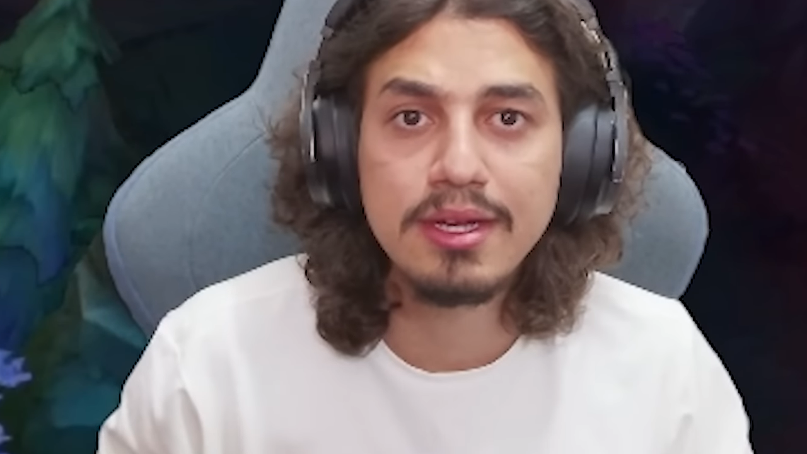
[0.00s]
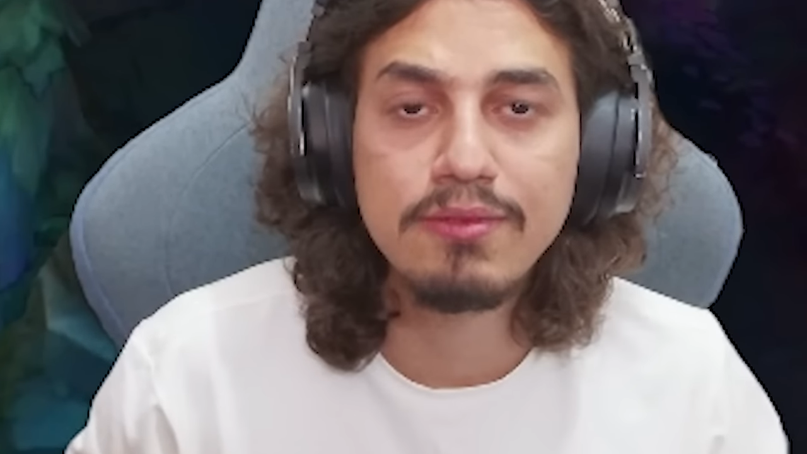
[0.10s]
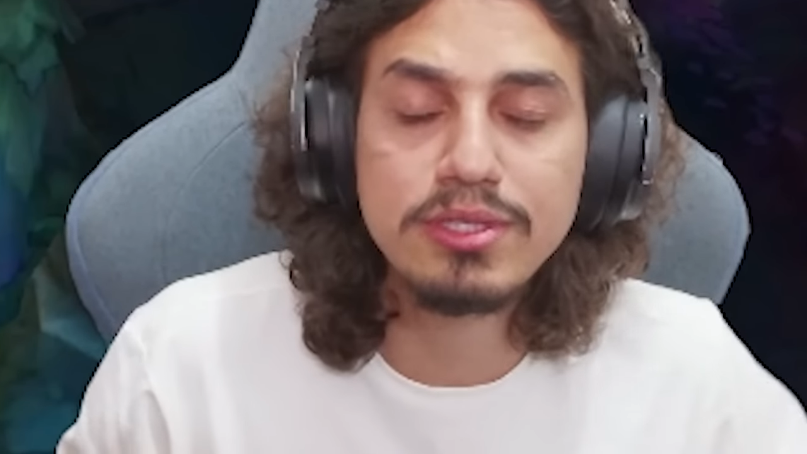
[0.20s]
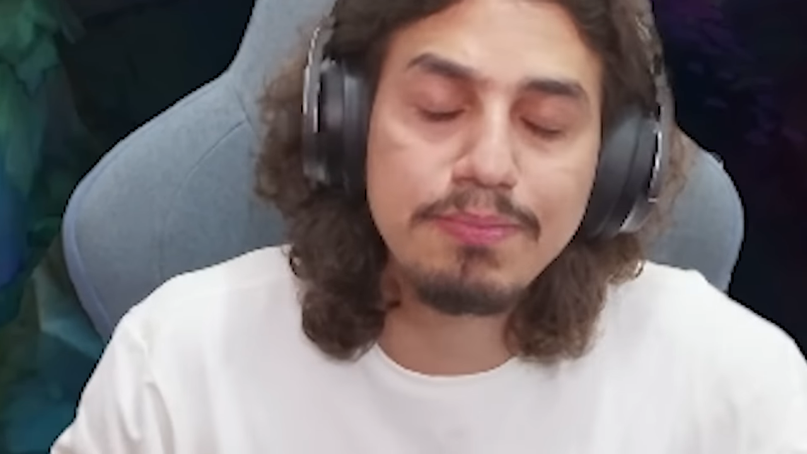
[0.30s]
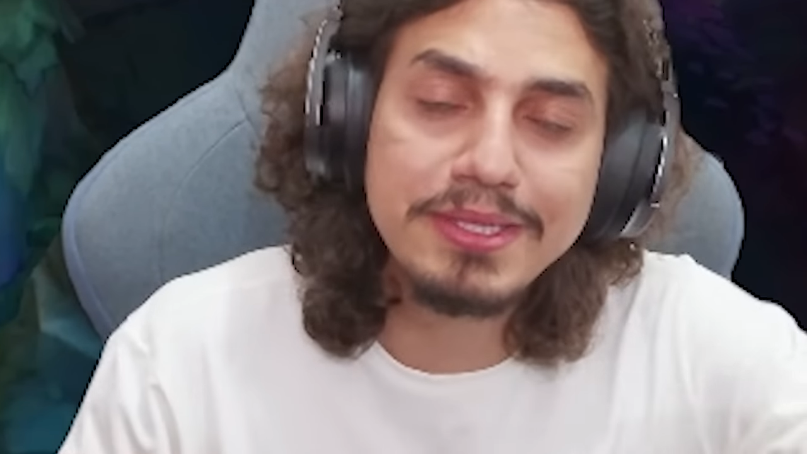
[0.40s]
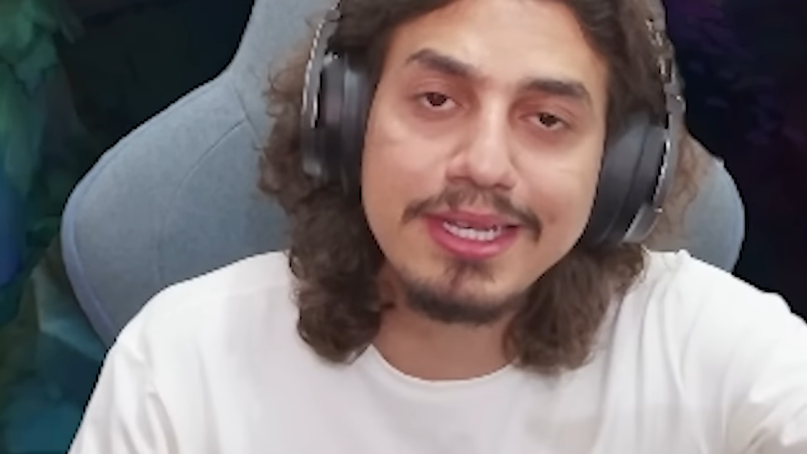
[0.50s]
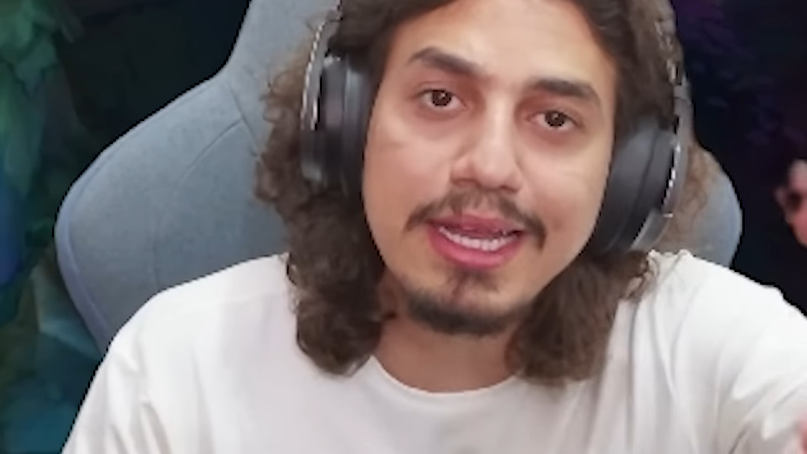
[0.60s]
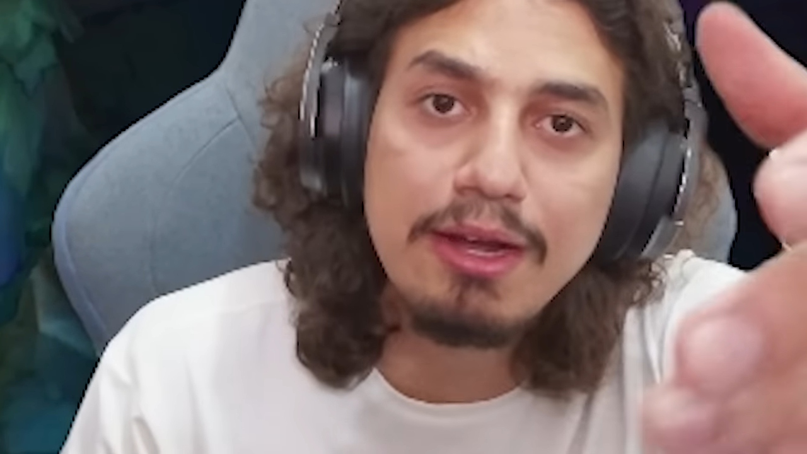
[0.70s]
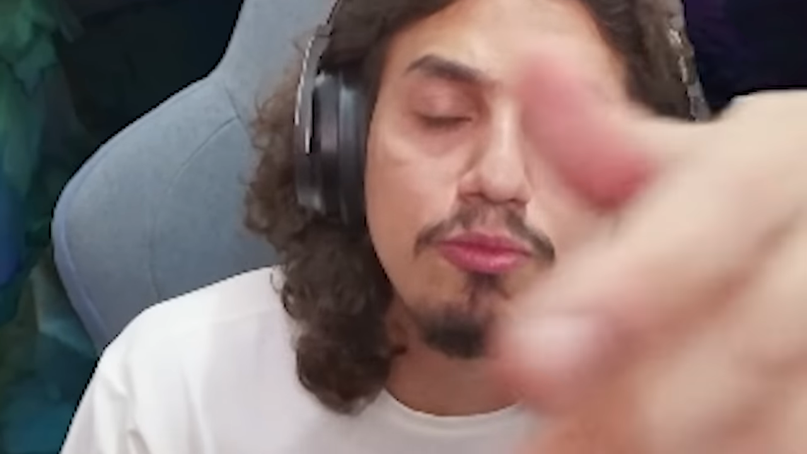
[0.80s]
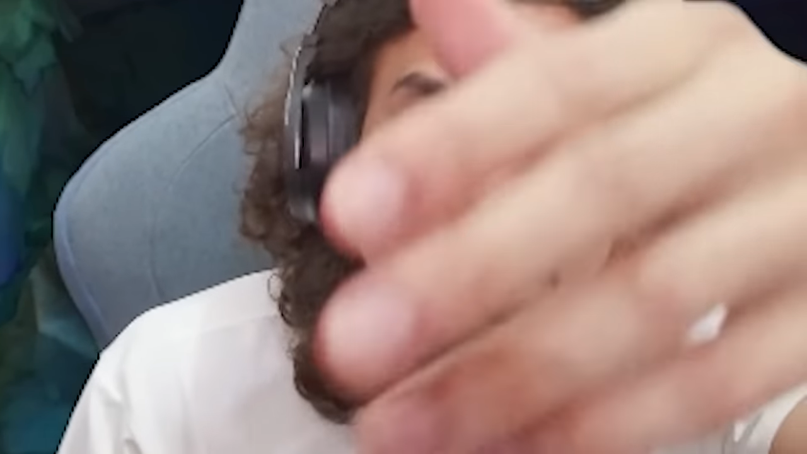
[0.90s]
Você pensa que
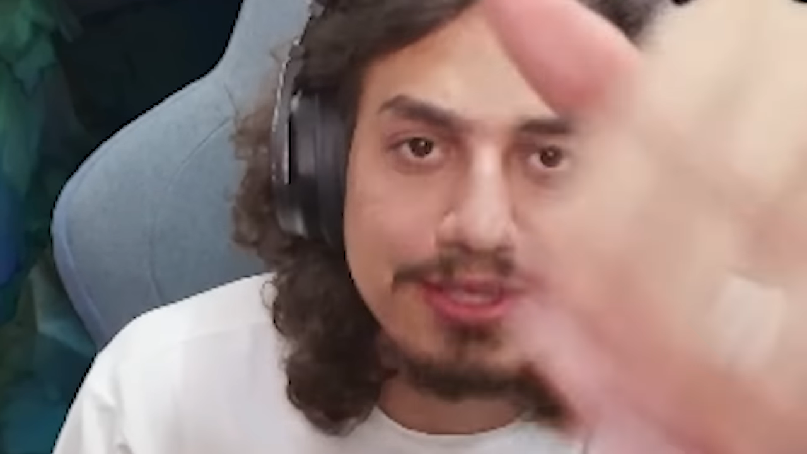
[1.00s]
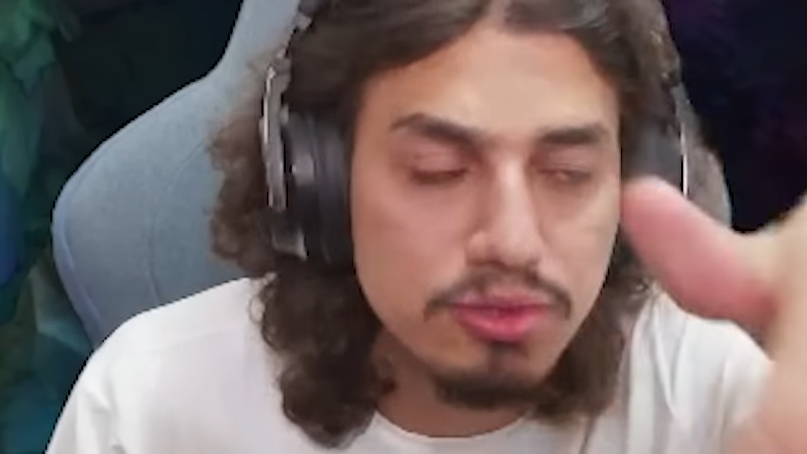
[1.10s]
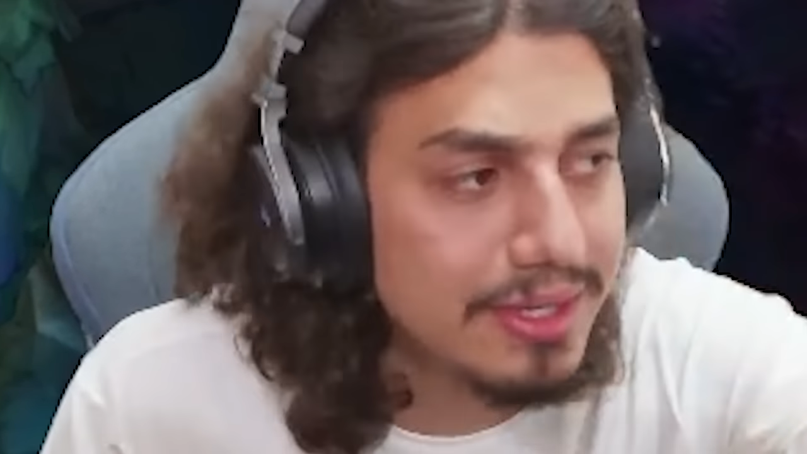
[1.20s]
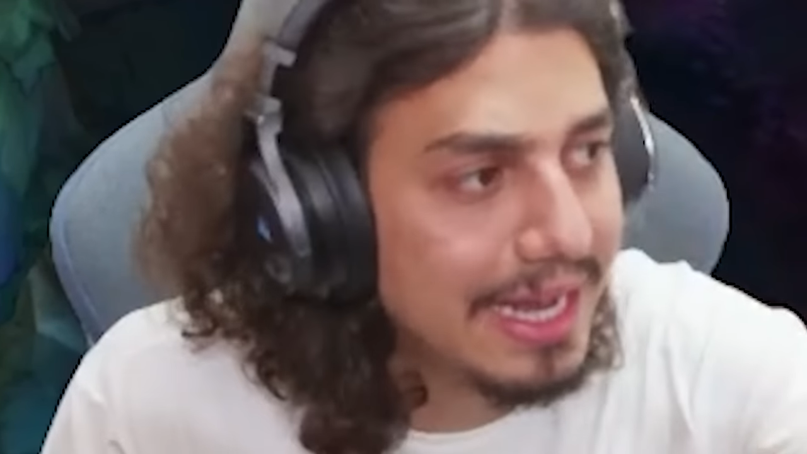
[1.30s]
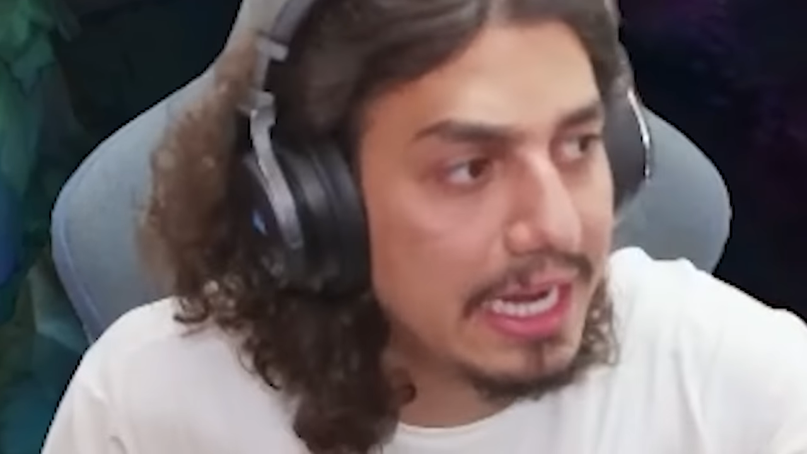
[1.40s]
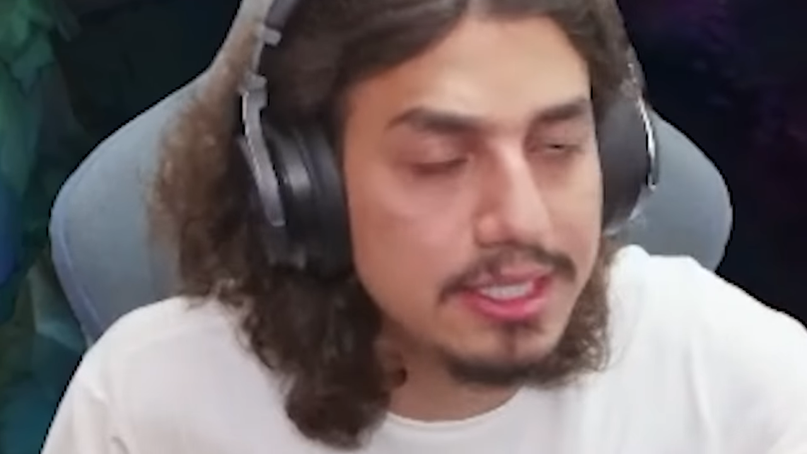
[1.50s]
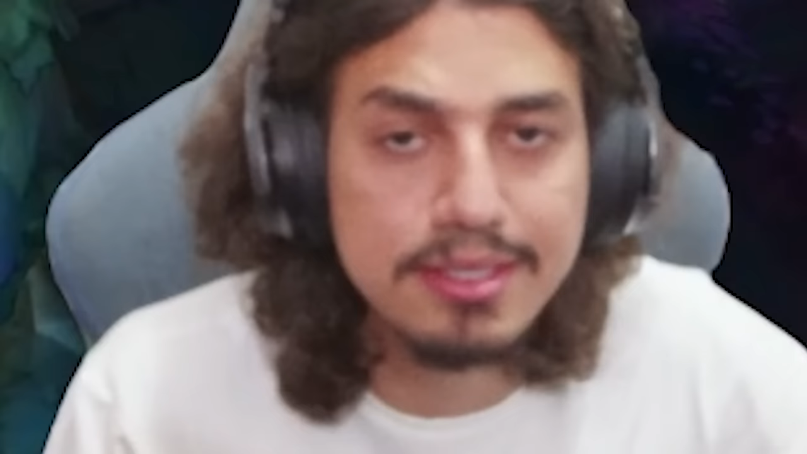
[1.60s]
ele é um personagem